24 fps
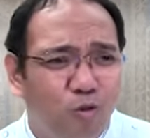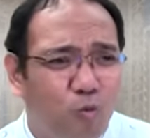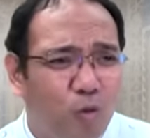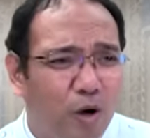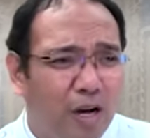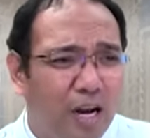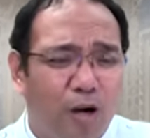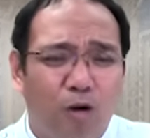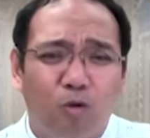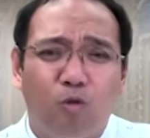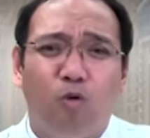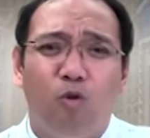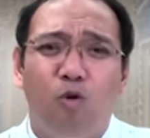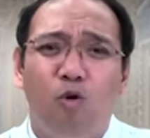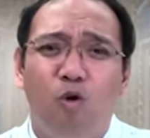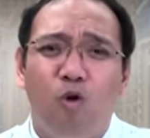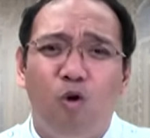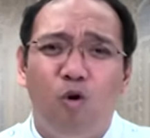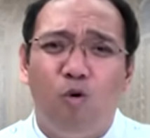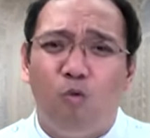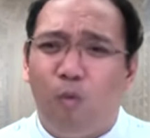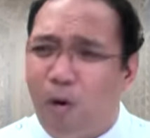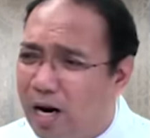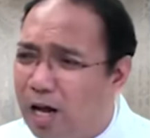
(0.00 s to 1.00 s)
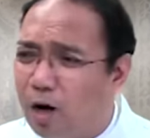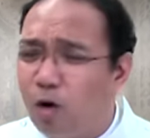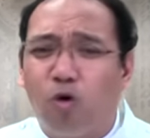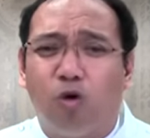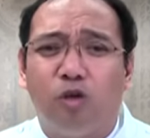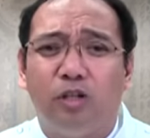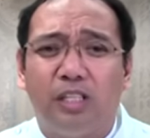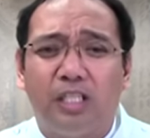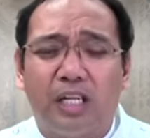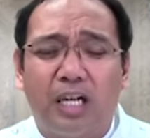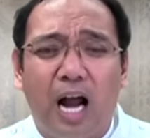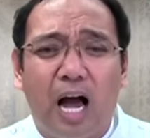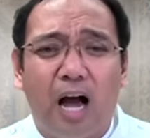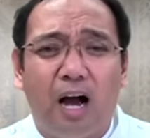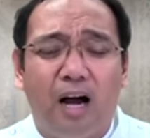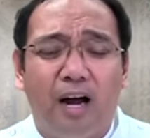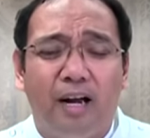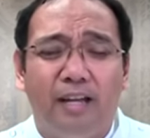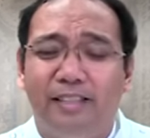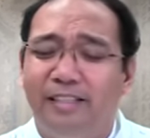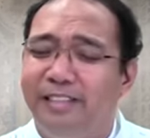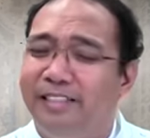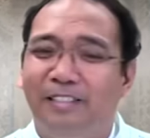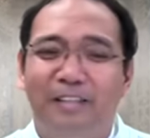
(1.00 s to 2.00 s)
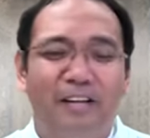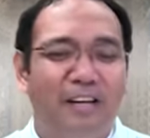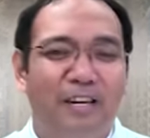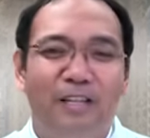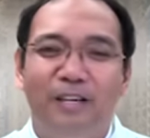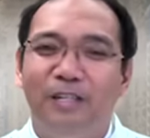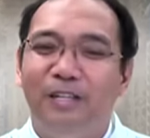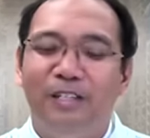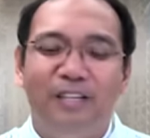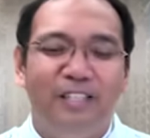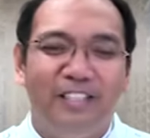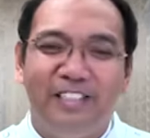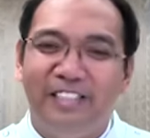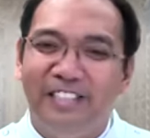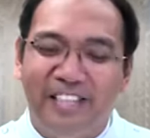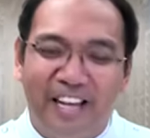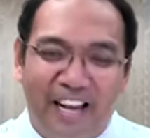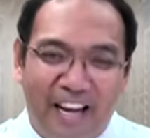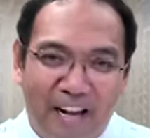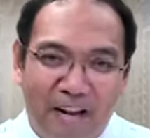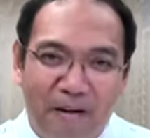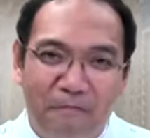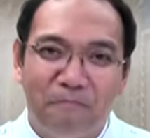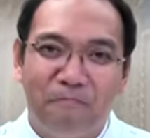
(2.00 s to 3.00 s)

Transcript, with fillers: walang gulo, walang kontrahan. Hindi.